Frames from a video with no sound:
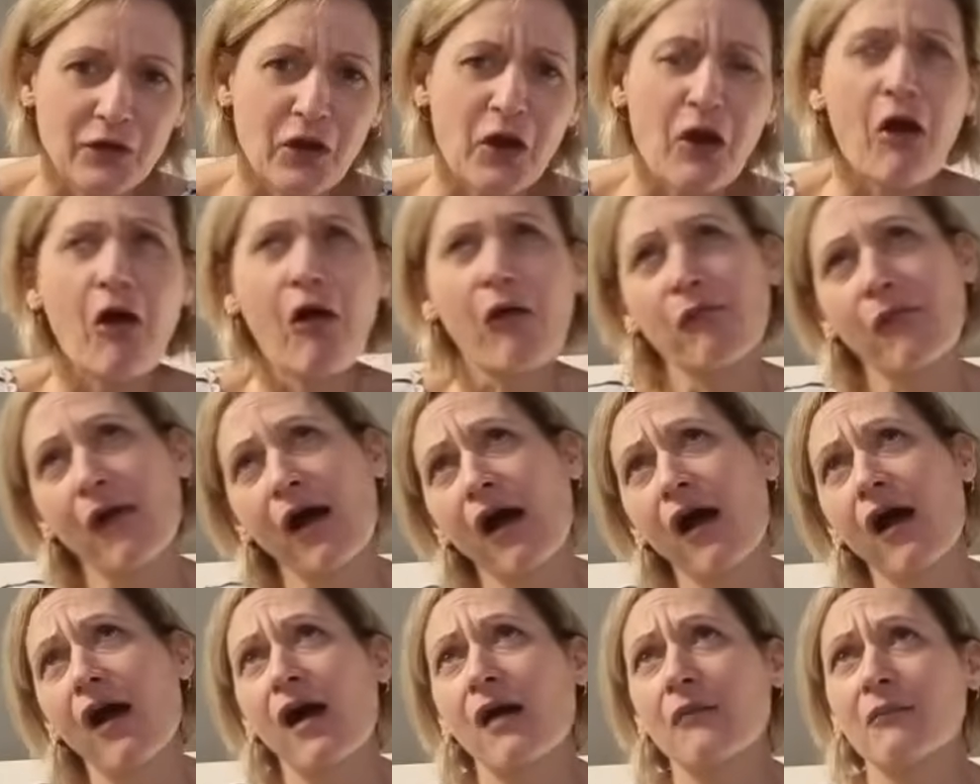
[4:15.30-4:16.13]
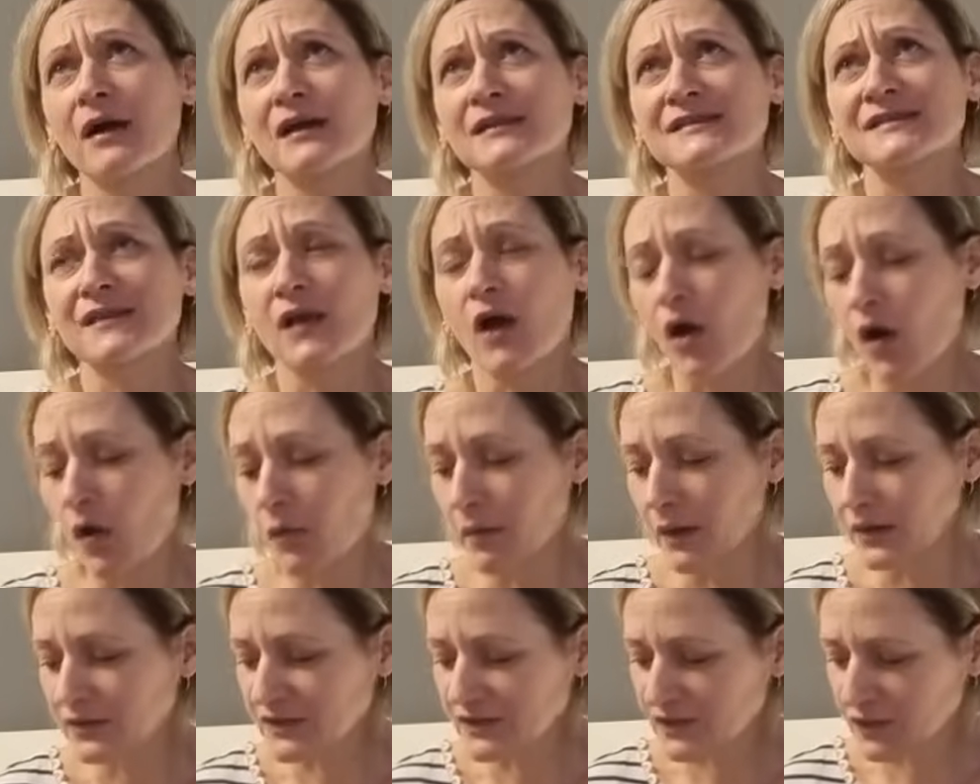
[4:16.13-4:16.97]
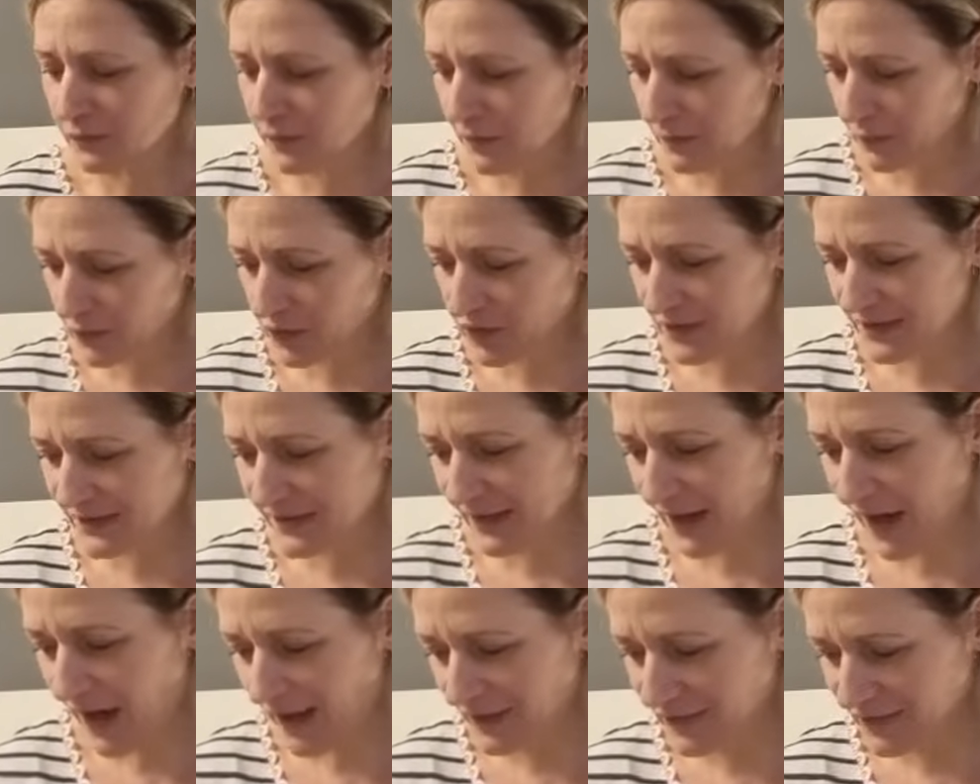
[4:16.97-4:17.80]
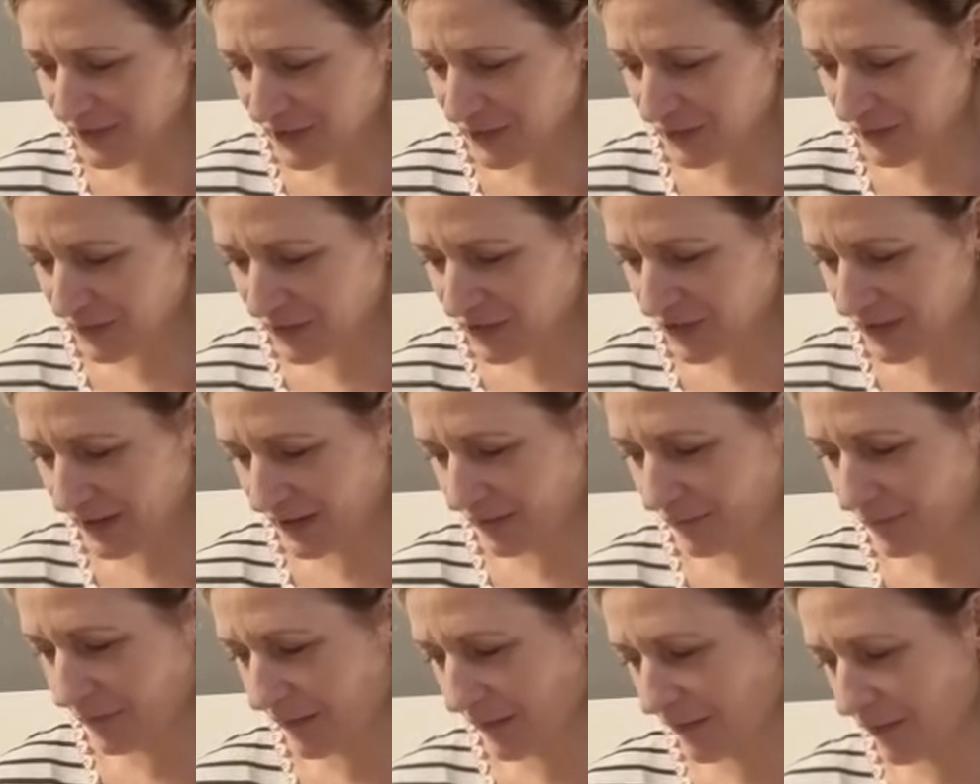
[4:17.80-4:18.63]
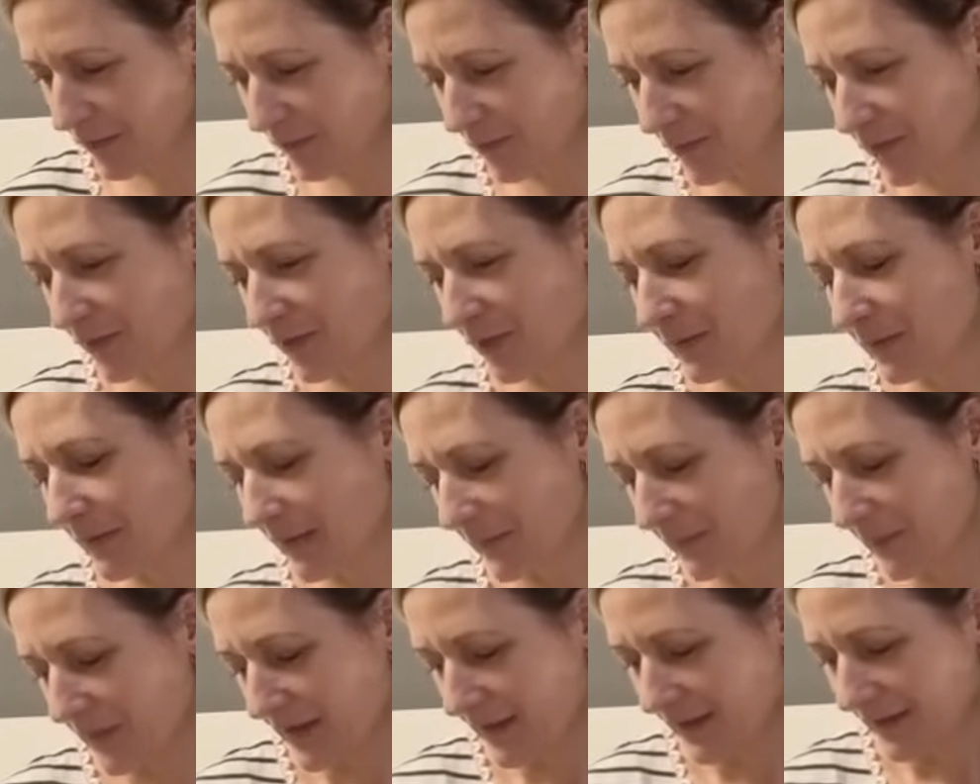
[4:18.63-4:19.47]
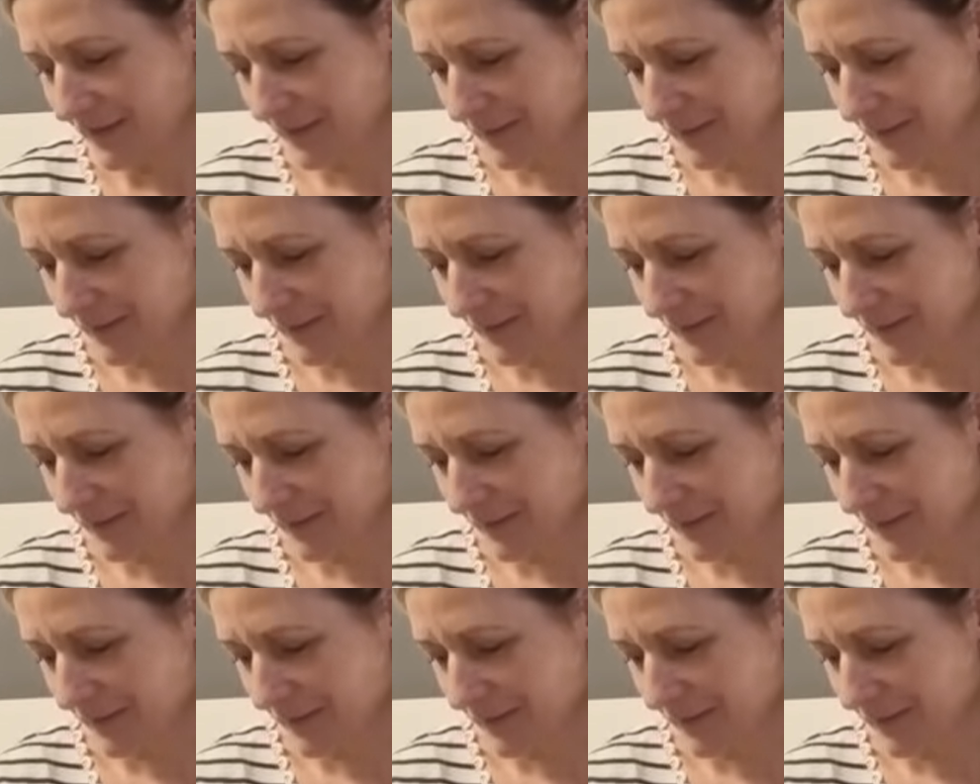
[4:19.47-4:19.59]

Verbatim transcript: No, mama, zobacz sobie, może znajdziesz coś ciekawego. No dobra.